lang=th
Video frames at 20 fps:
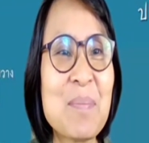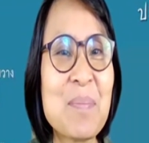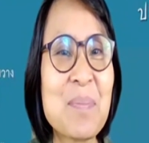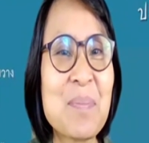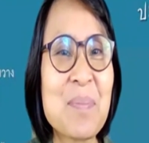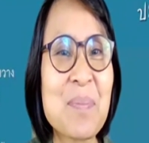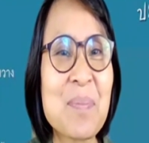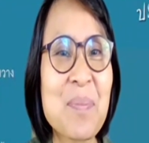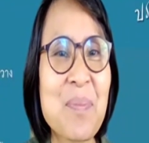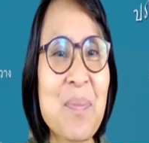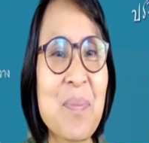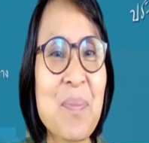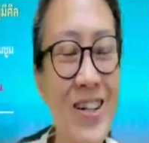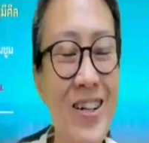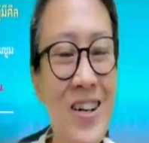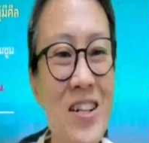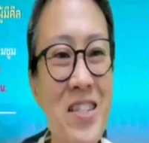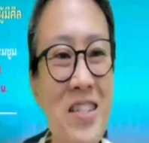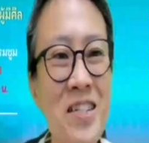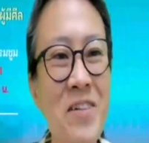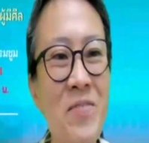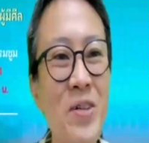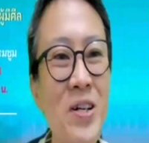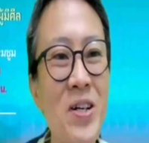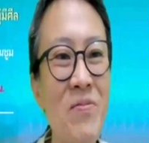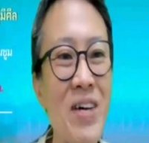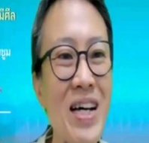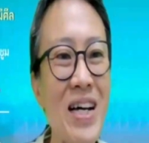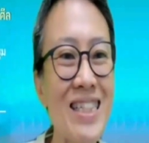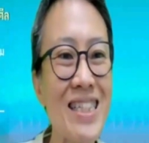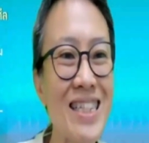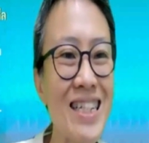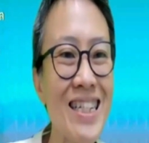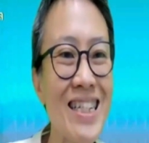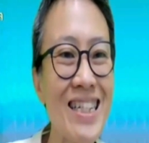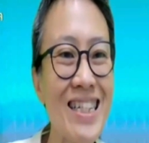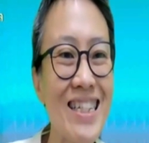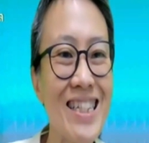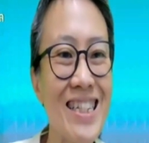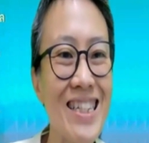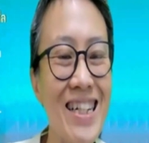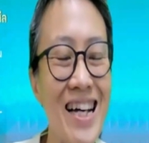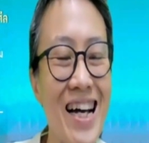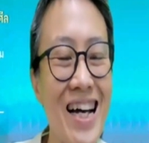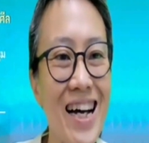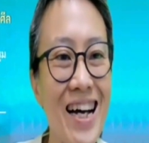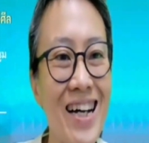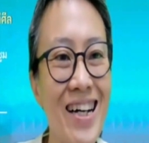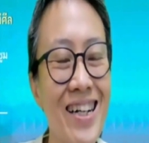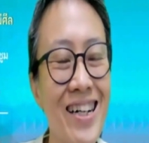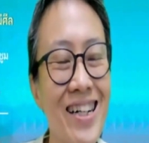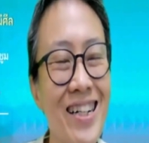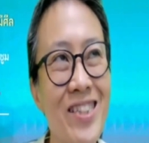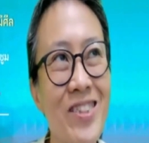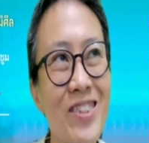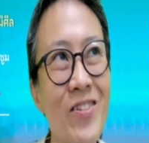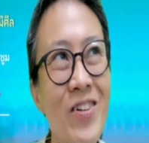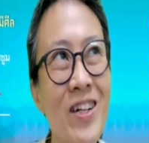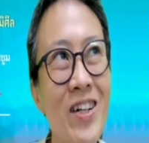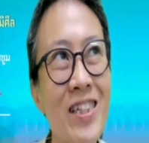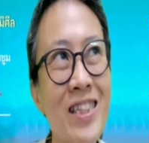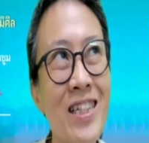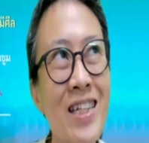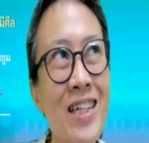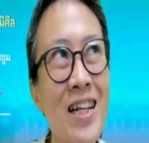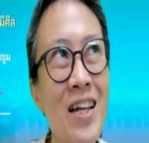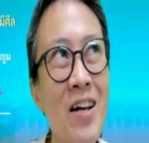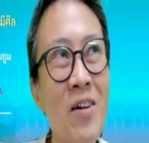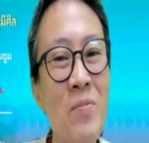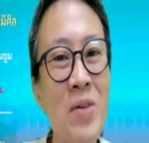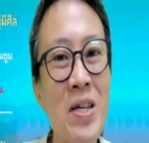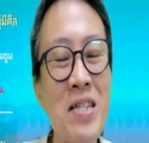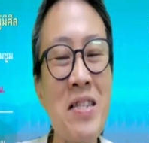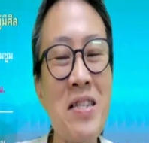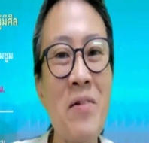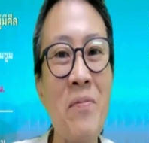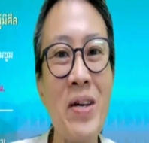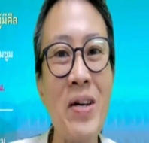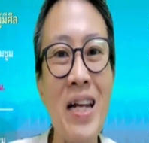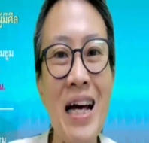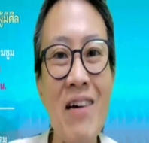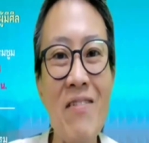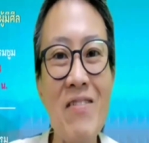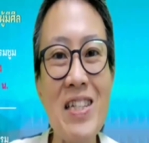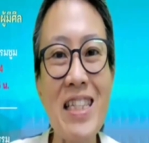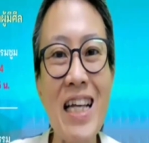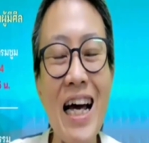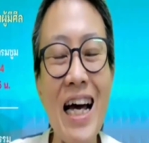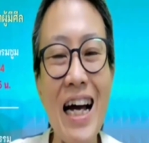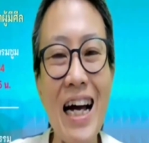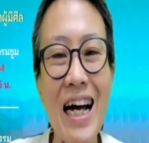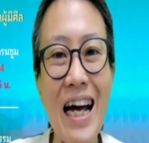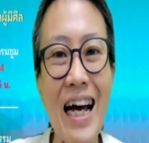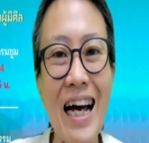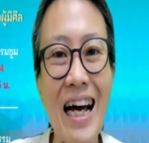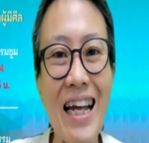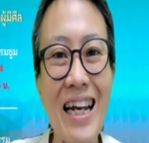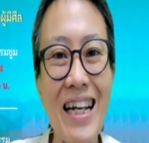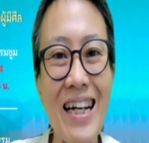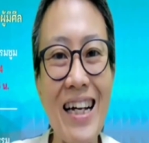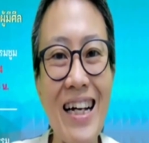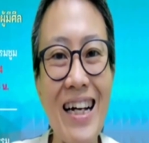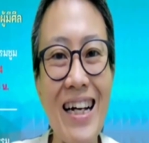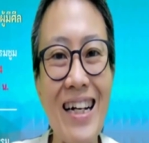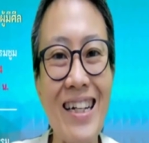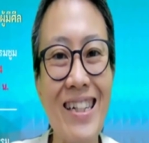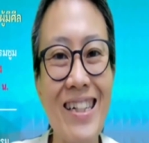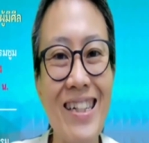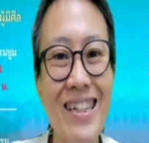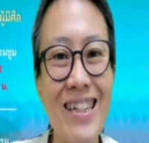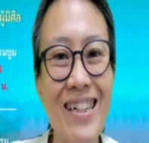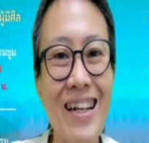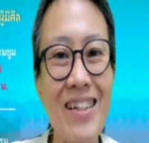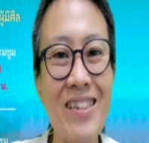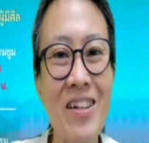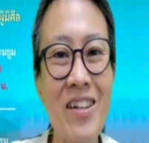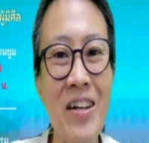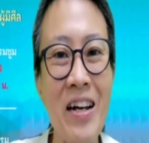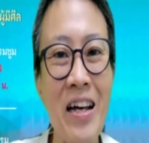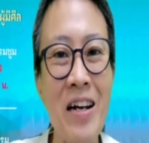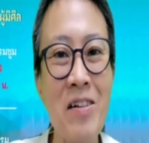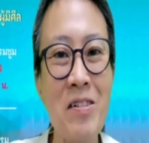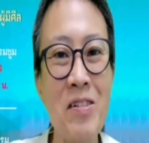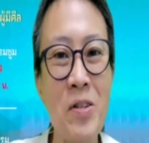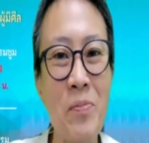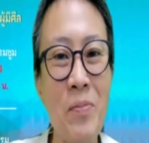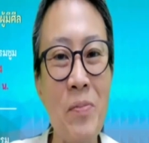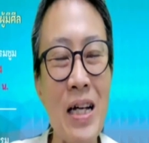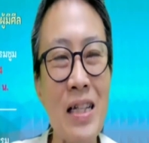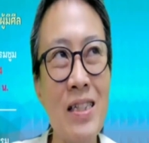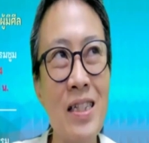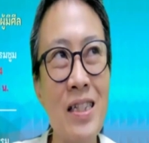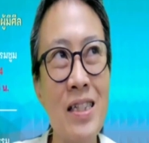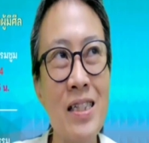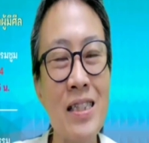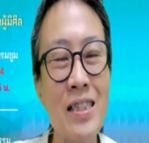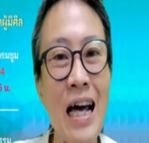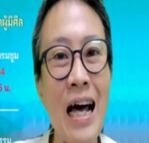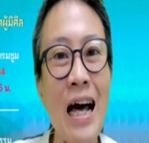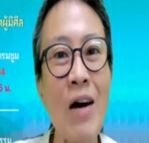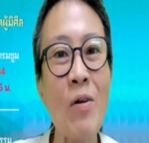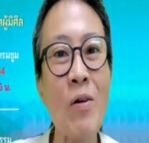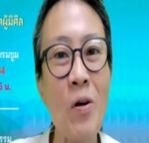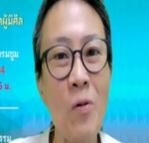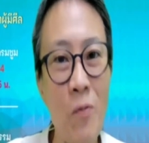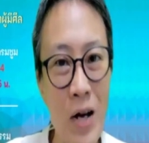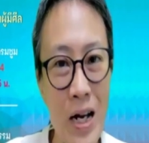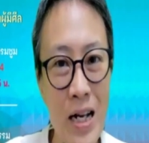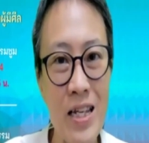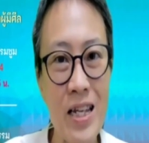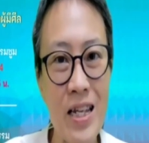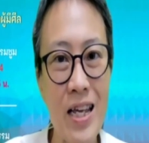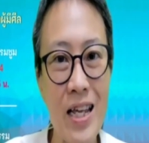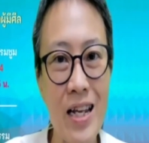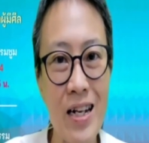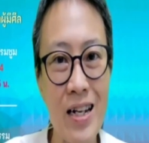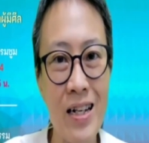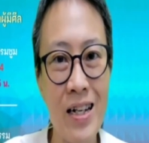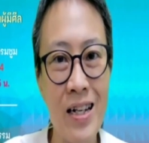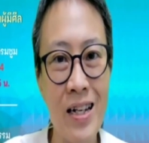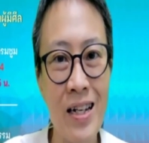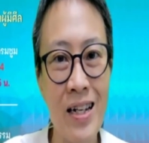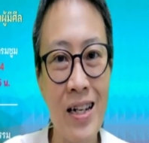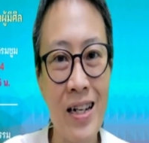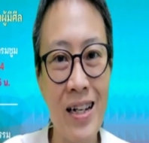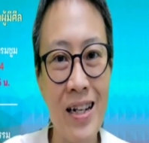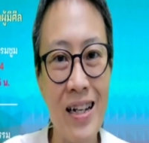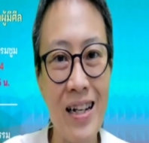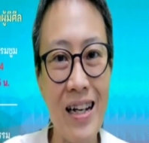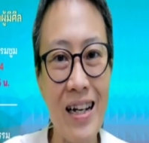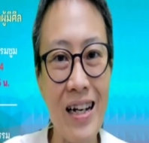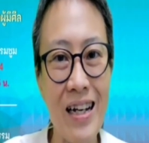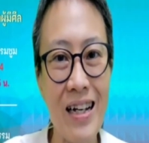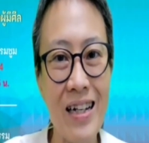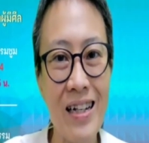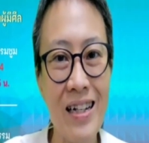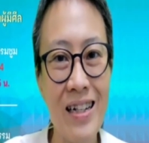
เดี๋ยวเชนขอเสริมเรื่องมาชิ่งนิดนึงค่ะช่วงที่เรามีสัมมนาวิชาการนะคะ แล้วตอนนั้นเราจะมาชิ่งเช้ากลางวันเย็นนะคะ